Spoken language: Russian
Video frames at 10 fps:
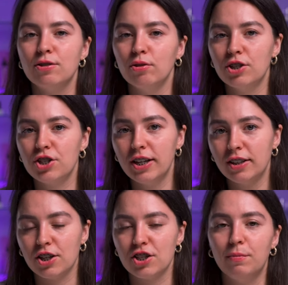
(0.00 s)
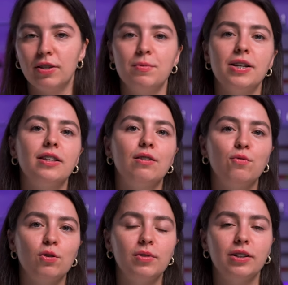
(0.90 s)
Зона ожидания должна быть обязательно
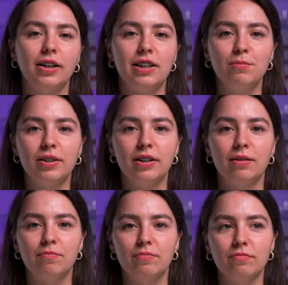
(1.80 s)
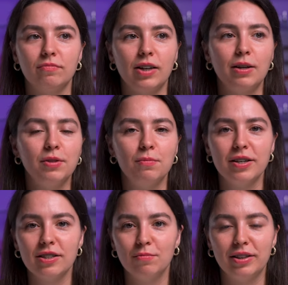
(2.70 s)
оформлена каким-то каким
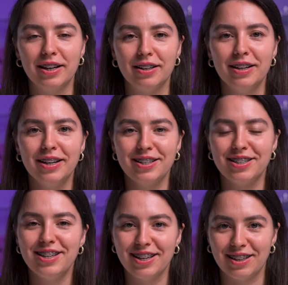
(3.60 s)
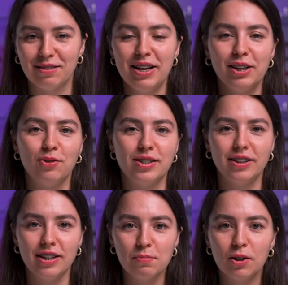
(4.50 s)
местом для сидения. То есть
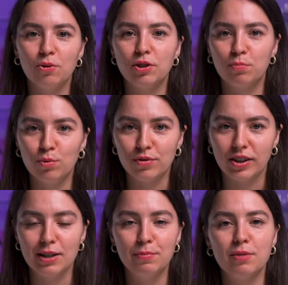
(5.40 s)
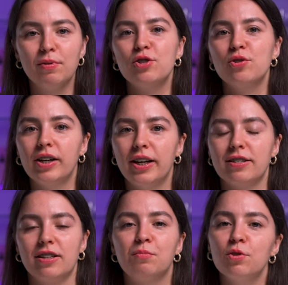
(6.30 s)
это либо какой-то пуфик, либо небольшое
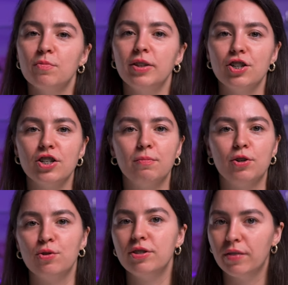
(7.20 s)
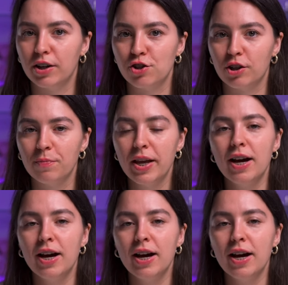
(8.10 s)
кресло, может быть даже небольшой диванчик.